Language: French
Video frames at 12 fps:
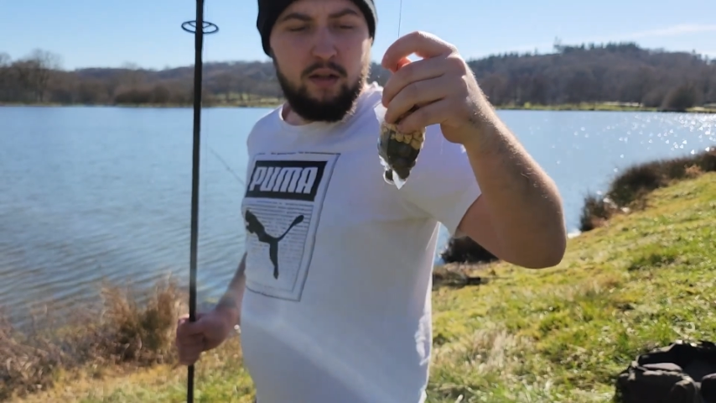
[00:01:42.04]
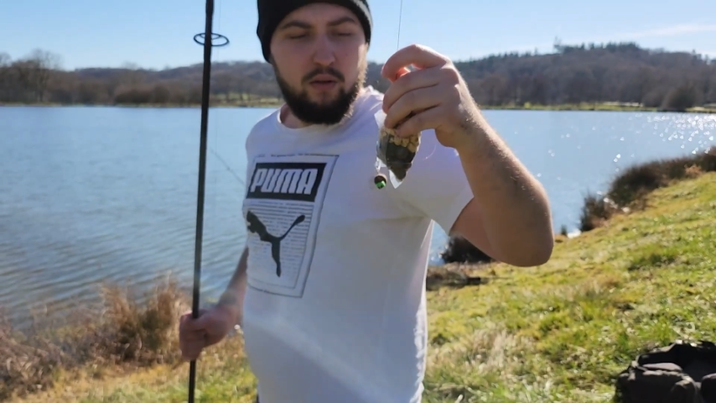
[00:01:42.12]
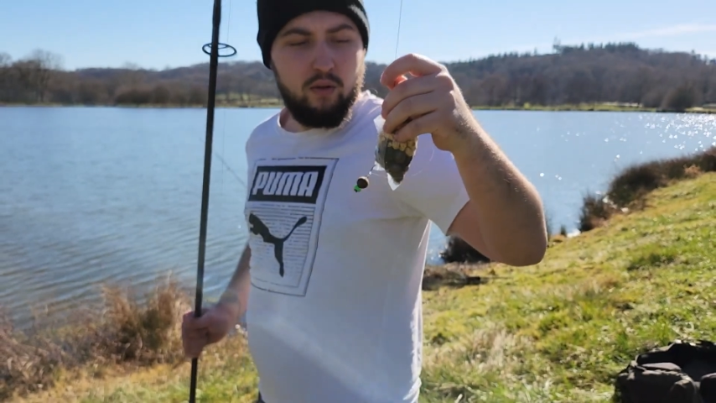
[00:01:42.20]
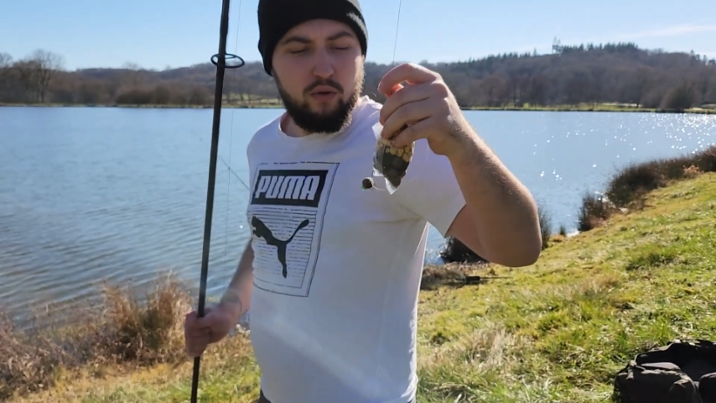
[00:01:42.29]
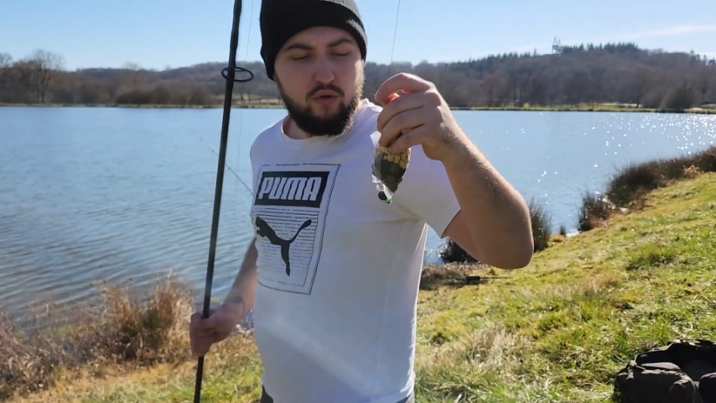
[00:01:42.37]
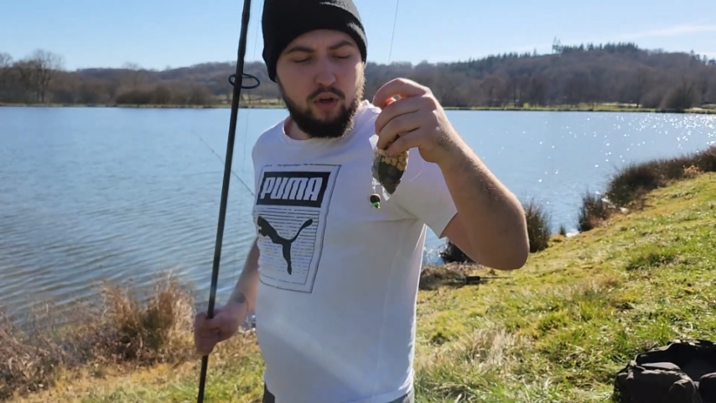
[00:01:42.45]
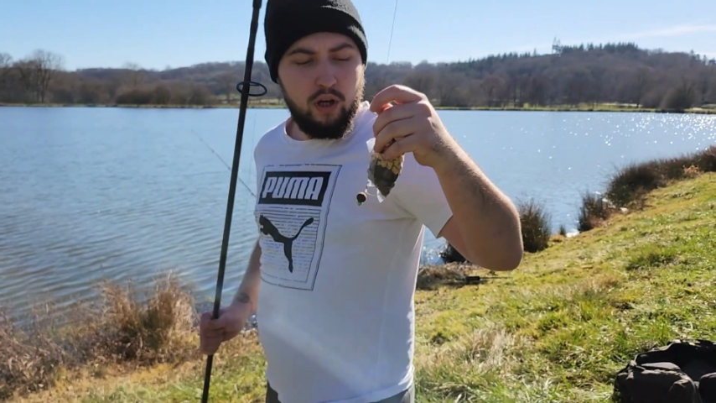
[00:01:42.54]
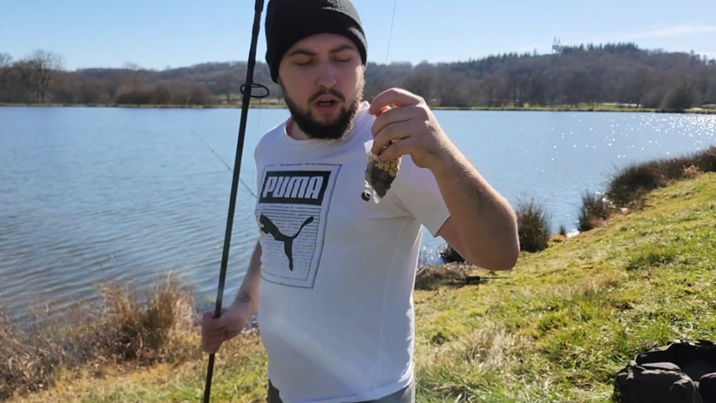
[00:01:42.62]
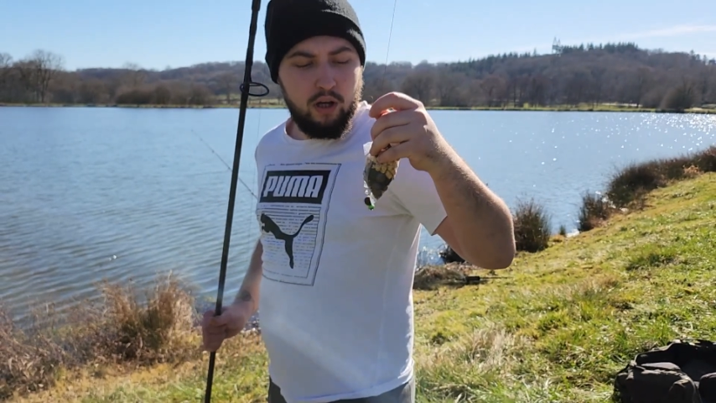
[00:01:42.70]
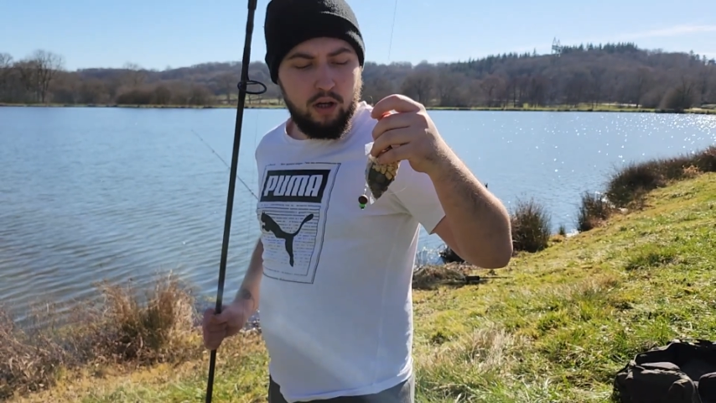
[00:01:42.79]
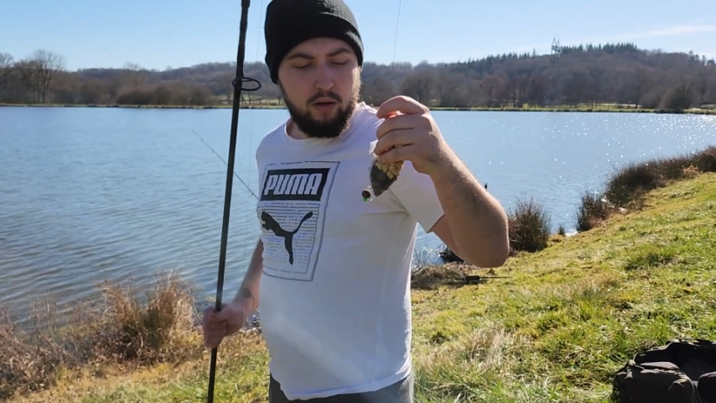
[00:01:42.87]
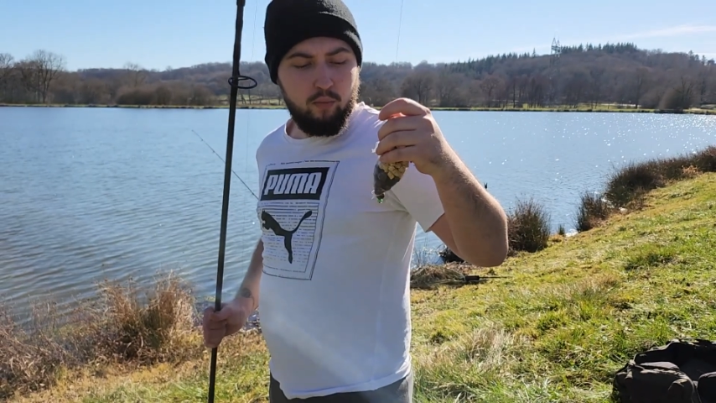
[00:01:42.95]
Euh, c'est
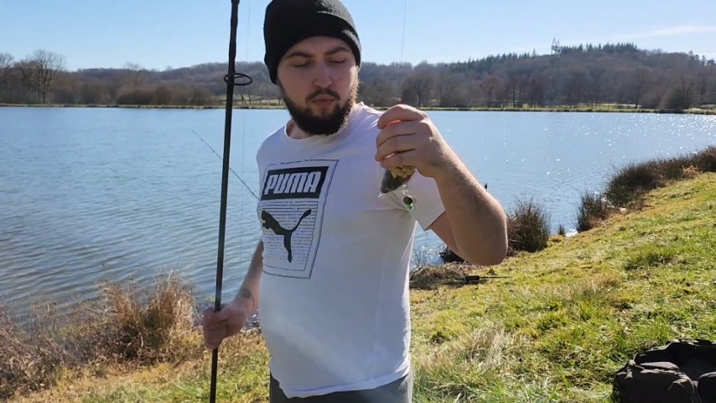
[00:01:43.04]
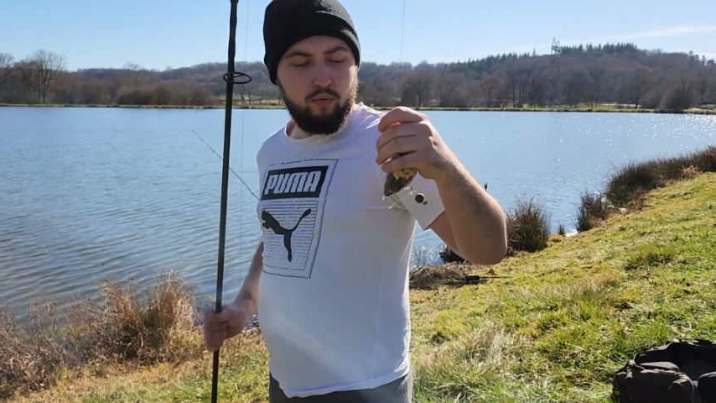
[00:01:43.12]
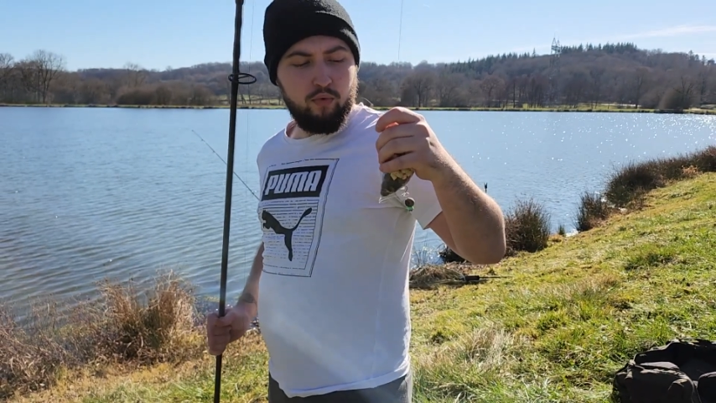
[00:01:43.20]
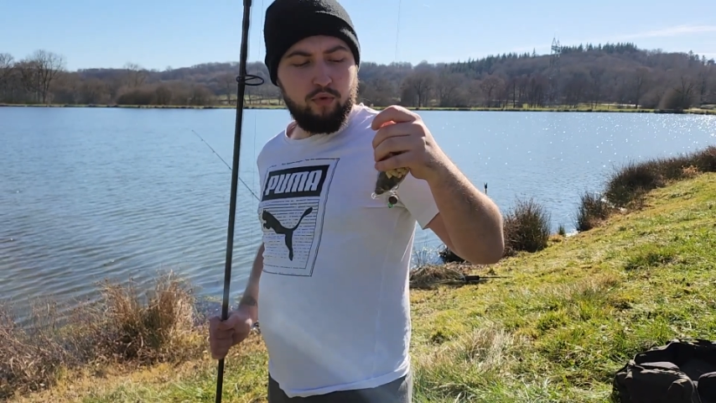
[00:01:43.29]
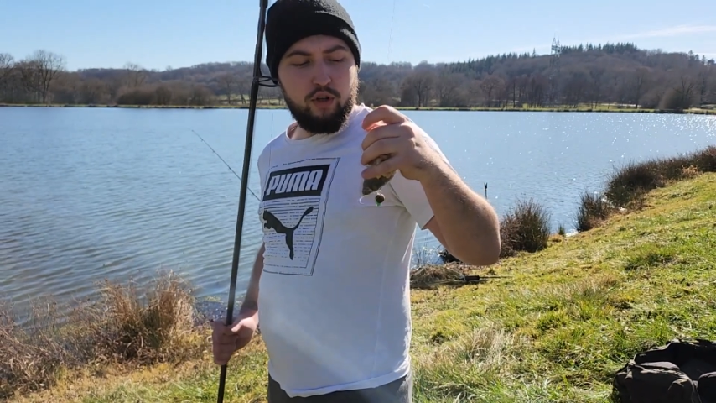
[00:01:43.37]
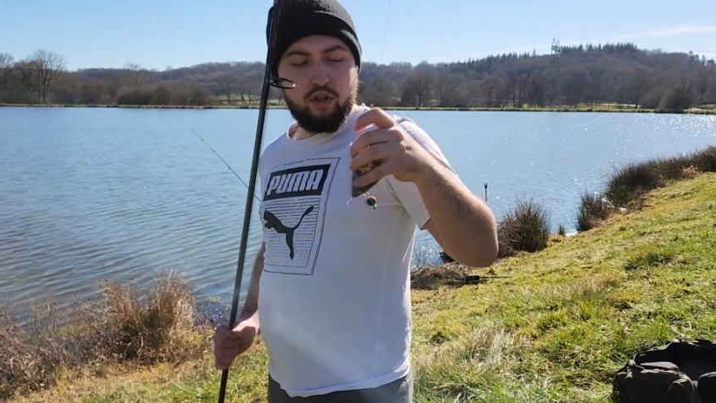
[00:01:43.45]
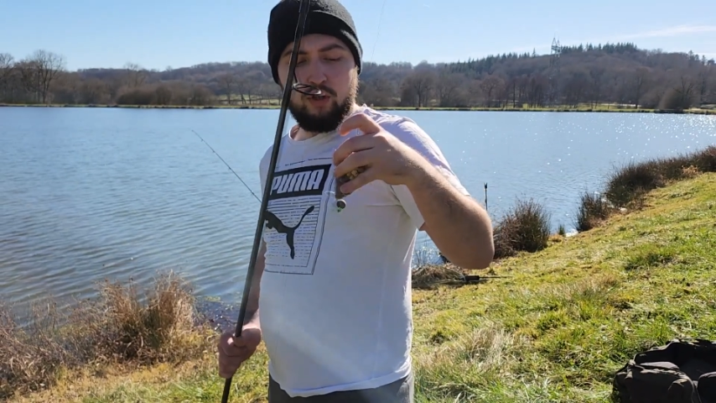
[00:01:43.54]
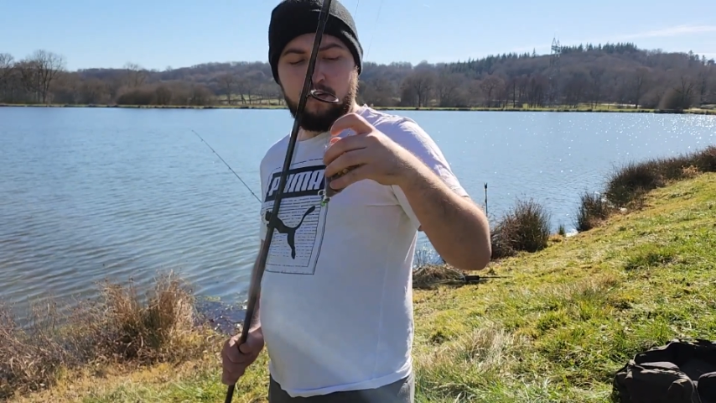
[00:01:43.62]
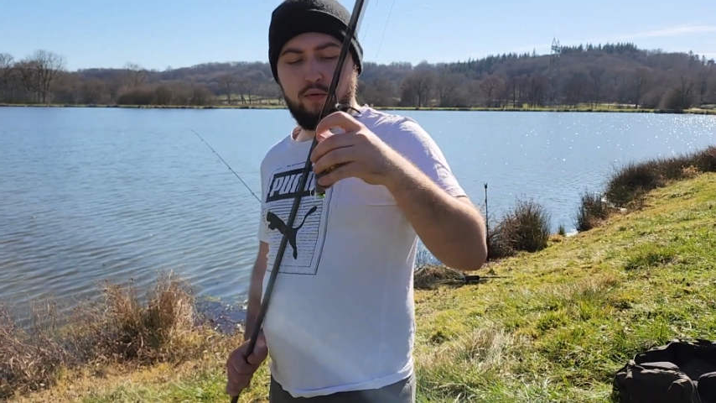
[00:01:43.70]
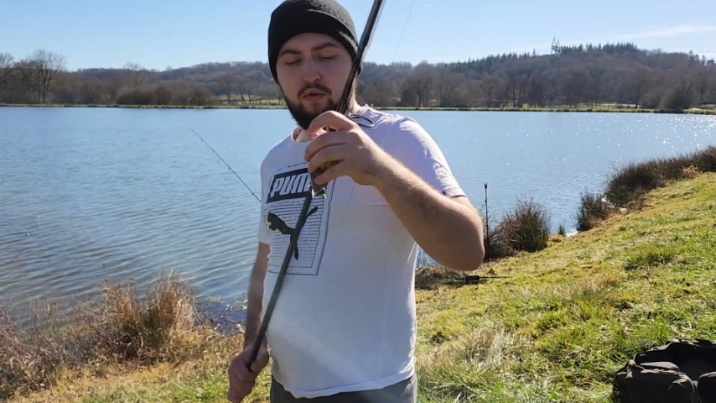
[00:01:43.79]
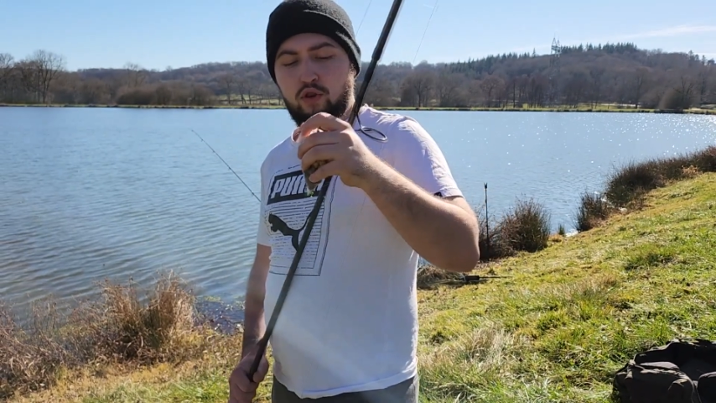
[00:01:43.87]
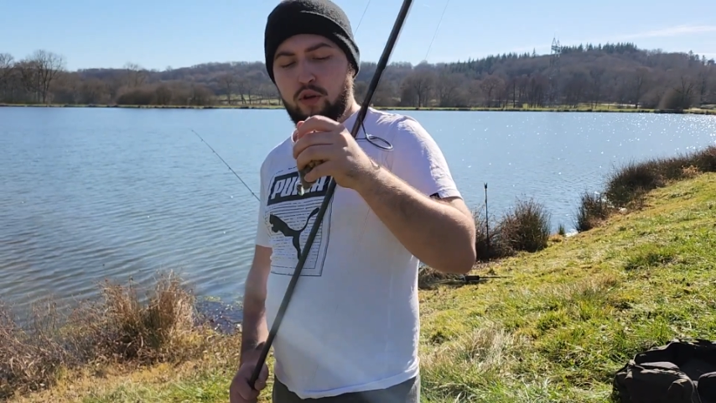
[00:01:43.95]
un montage qui
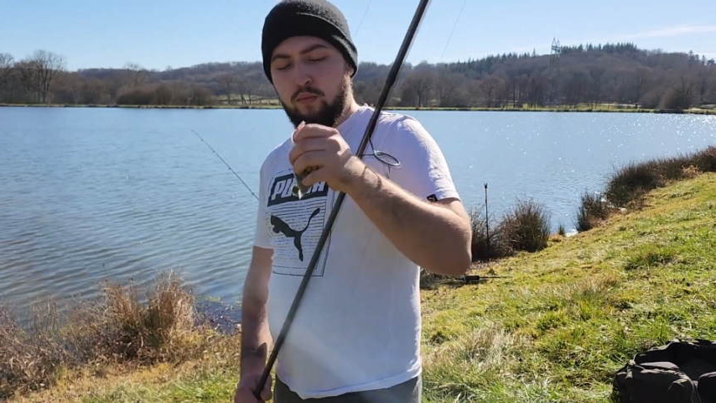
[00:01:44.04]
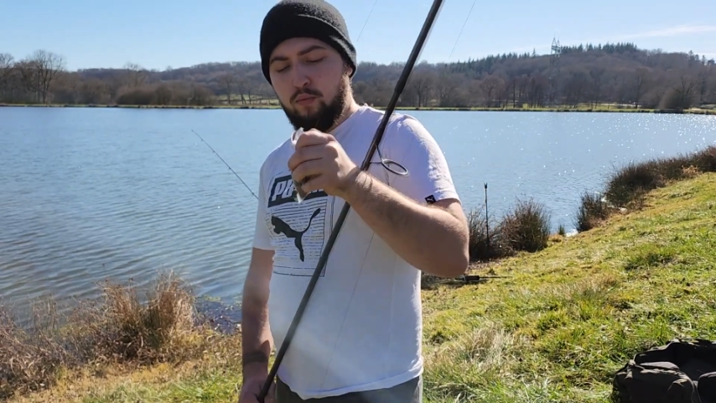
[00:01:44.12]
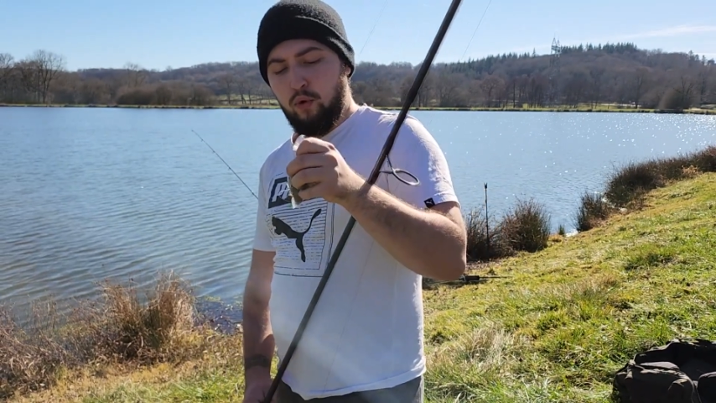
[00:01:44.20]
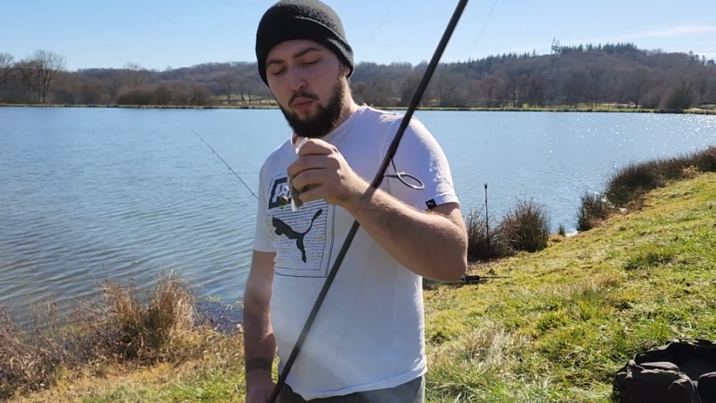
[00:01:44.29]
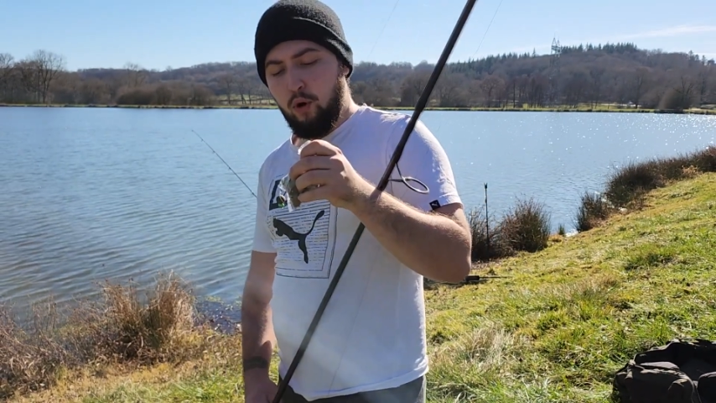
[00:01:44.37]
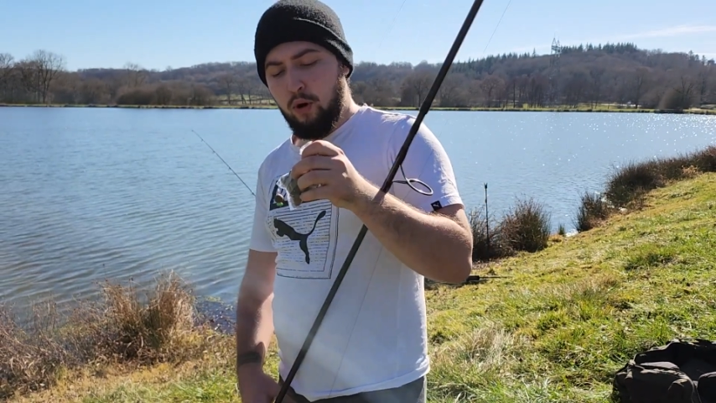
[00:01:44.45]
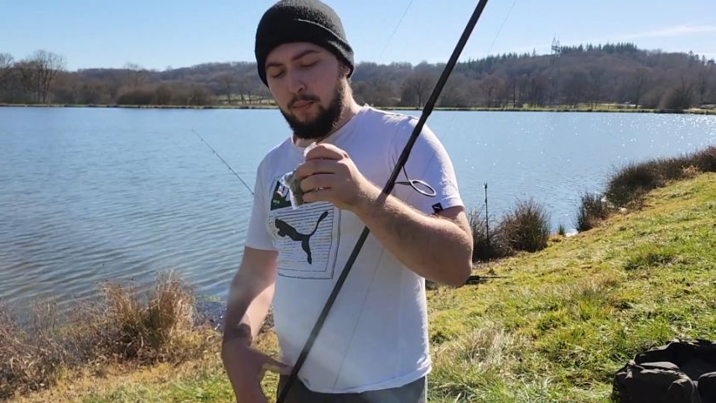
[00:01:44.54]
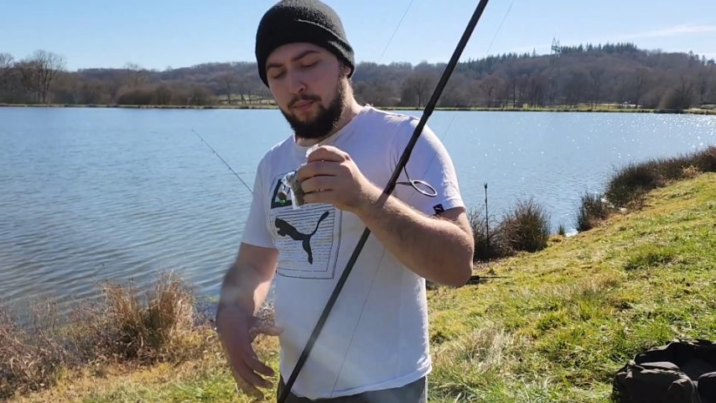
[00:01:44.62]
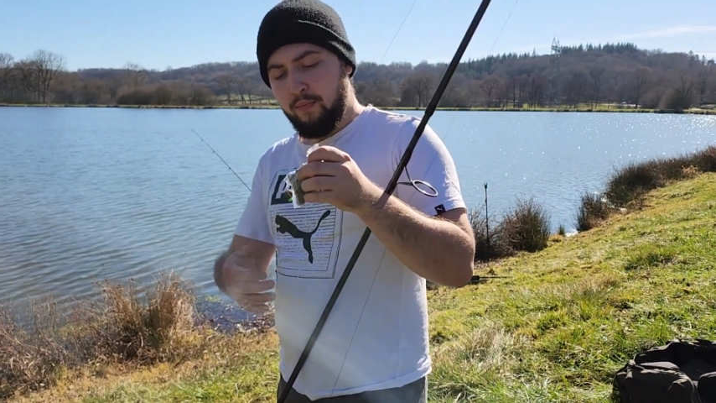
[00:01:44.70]
fonctionne pour moi.